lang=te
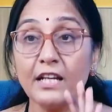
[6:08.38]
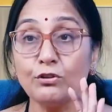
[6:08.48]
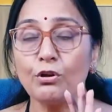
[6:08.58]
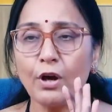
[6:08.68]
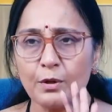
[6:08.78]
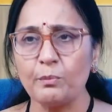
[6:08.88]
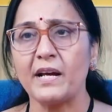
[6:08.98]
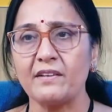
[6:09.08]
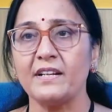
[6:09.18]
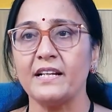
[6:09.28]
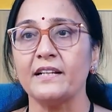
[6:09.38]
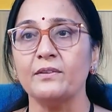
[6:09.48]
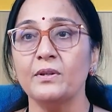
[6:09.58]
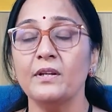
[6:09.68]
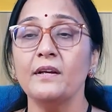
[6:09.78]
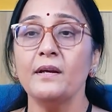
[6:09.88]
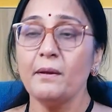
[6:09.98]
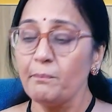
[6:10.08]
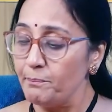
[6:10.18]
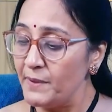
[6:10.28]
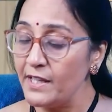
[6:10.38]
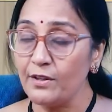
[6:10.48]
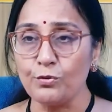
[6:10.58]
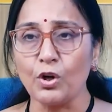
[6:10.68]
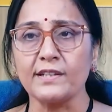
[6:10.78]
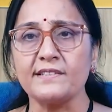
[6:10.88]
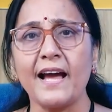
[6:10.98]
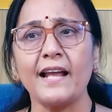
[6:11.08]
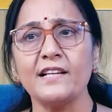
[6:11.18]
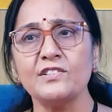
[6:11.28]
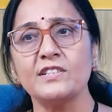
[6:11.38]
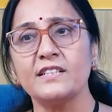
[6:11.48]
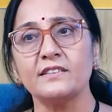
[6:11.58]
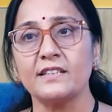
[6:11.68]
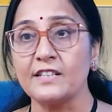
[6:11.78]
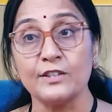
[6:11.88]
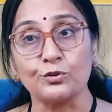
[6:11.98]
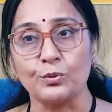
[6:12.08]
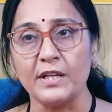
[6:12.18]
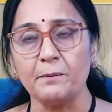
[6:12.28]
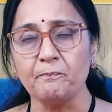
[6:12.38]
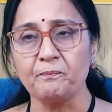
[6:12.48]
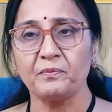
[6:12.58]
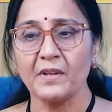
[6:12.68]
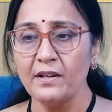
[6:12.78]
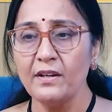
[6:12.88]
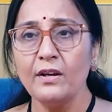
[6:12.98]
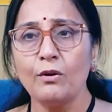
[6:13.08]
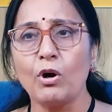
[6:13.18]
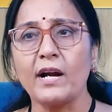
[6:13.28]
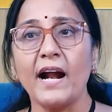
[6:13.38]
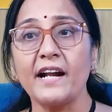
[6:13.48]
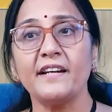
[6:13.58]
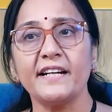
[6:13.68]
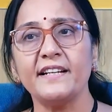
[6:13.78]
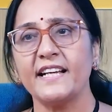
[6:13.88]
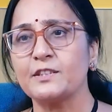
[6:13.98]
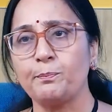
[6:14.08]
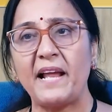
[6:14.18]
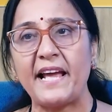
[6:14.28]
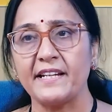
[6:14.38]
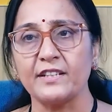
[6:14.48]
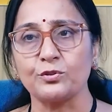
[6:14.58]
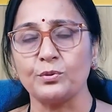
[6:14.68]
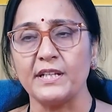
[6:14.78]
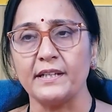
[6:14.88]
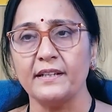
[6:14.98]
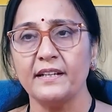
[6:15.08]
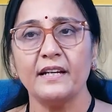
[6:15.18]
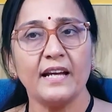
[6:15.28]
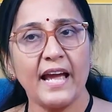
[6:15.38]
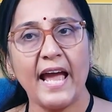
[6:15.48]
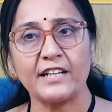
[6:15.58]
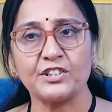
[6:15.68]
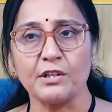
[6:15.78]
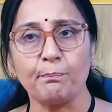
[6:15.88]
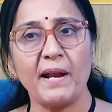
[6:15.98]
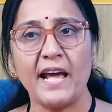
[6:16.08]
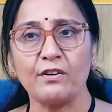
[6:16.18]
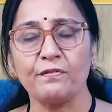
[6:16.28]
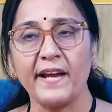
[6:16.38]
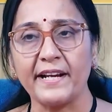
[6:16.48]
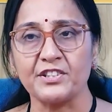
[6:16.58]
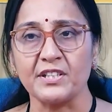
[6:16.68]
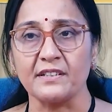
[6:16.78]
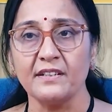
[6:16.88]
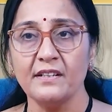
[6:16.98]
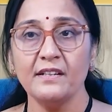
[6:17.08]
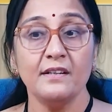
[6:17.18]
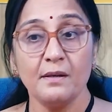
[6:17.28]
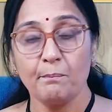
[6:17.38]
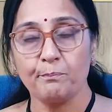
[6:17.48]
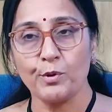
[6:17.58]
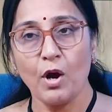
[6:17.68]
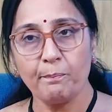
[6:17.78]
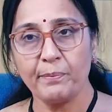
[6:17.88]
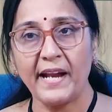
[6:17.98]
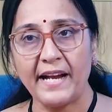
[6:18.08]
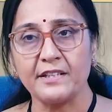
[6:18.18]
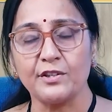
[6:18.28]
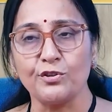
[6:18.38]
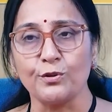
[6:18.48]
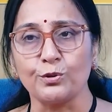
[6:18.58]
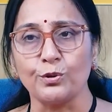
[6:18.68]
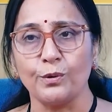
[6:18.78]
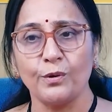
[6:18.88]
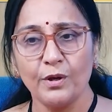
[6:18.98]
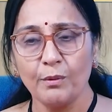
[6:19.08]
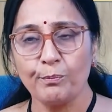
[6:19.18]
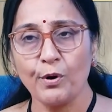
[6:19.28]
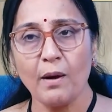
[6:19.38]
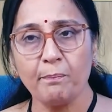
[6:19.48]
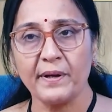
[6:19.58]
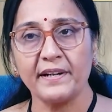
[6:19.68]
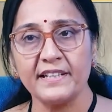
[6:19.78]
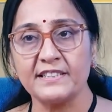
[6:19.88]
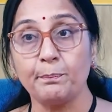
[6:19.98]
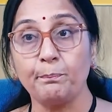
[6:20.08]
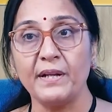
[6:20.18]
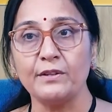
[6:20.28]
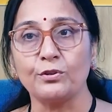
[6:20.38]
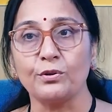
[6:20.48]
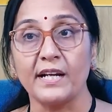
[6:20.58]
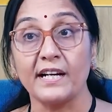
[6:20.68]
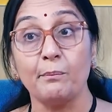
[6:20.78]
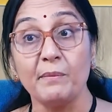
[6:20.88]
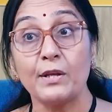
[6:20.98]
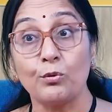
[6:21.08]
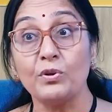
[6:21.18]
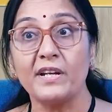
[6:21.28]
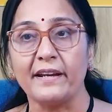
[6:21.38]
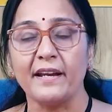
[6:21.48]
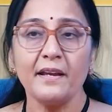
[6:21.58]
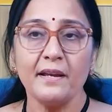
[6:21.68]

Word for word: ఇందులో అనుమానమే లేదు మీరు ఒక ఛాలెంజ్ కింద తీసుకుని ఒక హండ్రెడ్ డేస్ ప్లాన్ వేసుకుని యాక్షన్ ప్లాన్ ఆఫ్ యాక్షన్ ప్రాపర్ యాటిట్యూడ్తో ప్రాపర్ డిసిప్లిన్తో కనుక మీరుంటే